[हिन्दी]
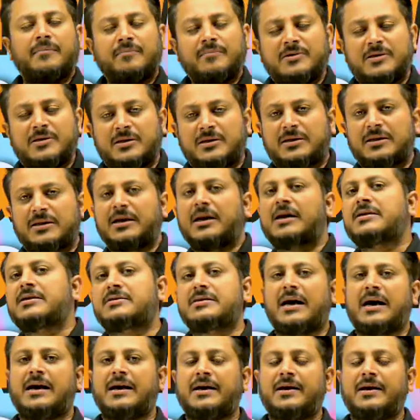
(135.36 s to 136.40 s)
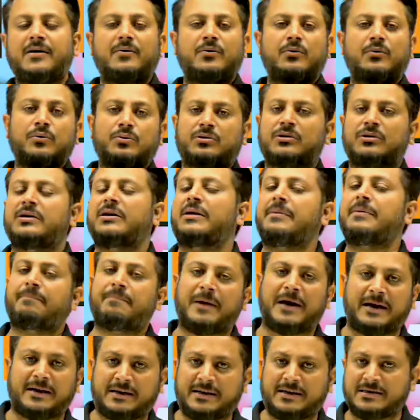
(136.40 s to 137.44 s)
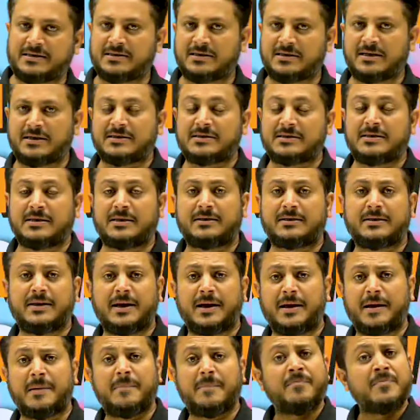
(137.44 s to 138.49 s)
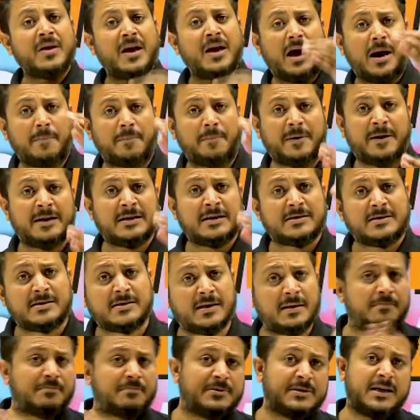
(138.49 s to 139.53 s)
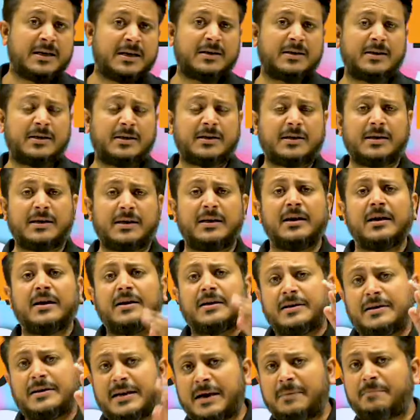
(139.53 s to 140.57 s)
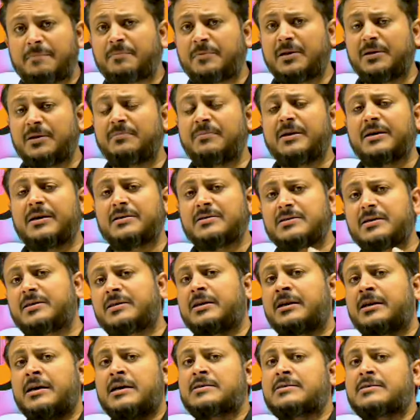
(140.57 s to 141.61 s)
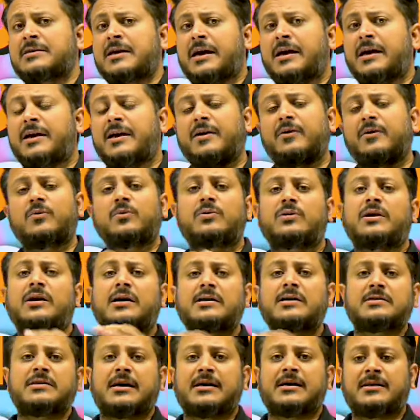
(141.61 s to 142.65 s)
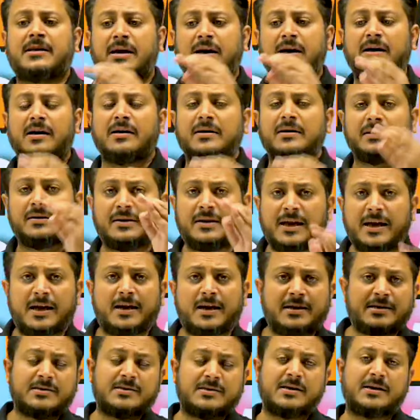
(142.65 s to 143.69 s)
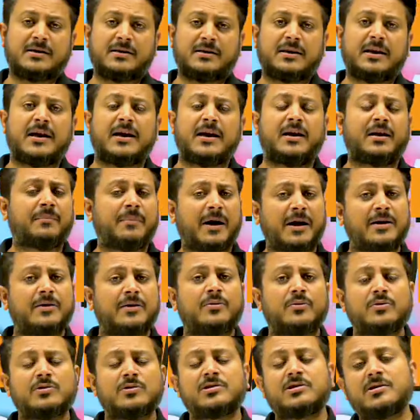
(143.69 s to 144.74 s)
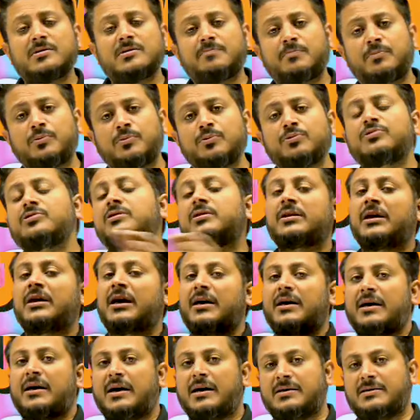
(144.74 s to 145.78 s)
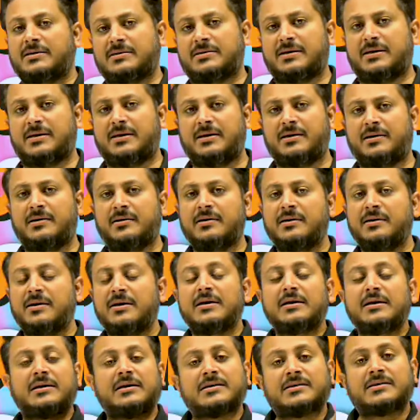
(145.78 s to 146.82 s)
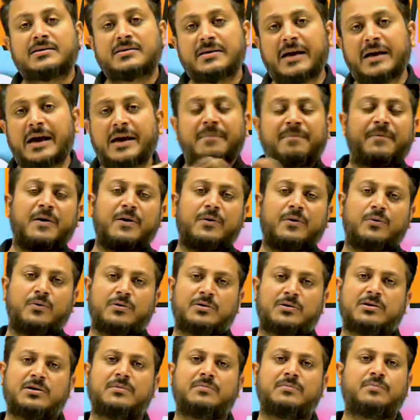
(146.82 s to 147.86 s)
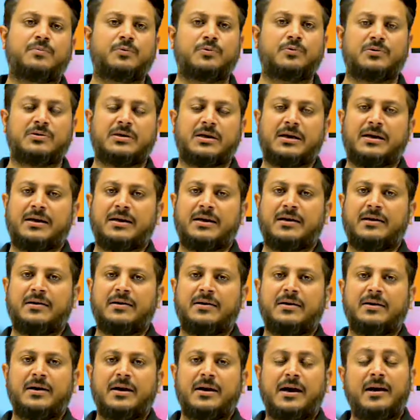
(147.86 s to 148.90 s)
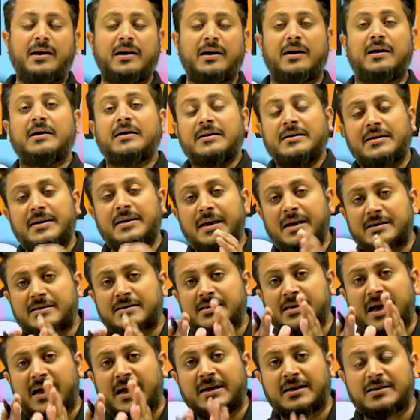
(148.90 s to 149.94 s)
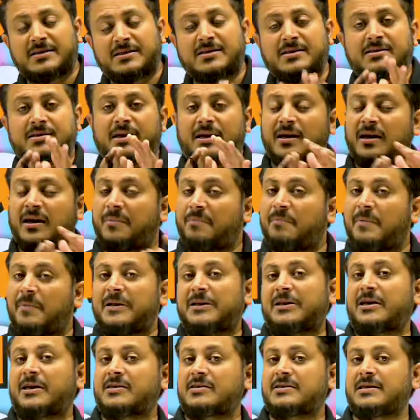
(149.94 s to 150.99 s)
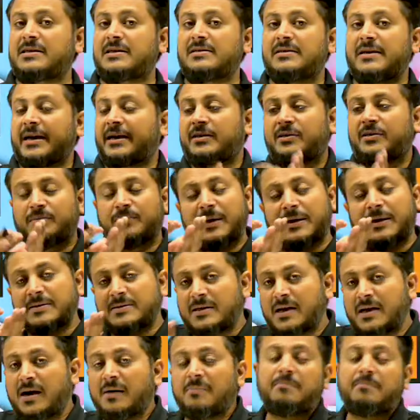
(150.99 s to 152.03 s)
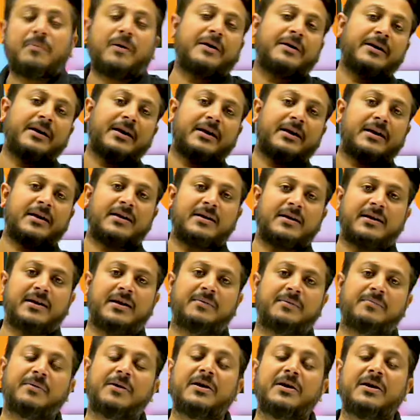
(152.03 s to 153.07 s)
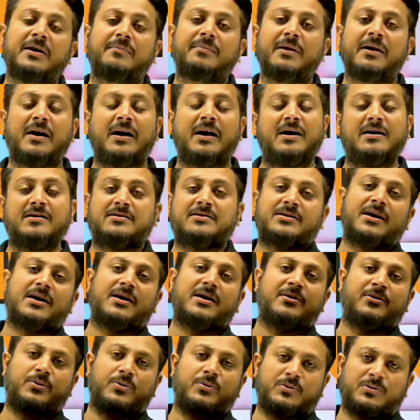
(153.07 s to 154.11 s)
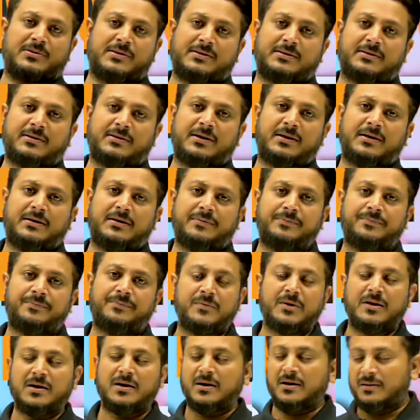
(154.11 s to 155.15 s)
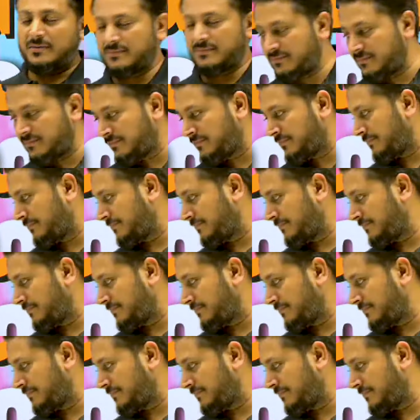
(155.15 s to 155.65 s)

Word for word: जितना चाहे उतनी प्रैक्टिस कर सकते हैं अपने सब्जेक्ट की डेप्थ में जितना चाहे उतना ज्यादा देख सकते हैं कि भाई क्वेश्चन पूछता कहाँ से है किस टाइप के क्वेश्चन पूछता है है ना ये सारी चीजें अगर पता चल जाए तो भाई साहब पढ़ने के लिए भी हमें आसान हो सकता है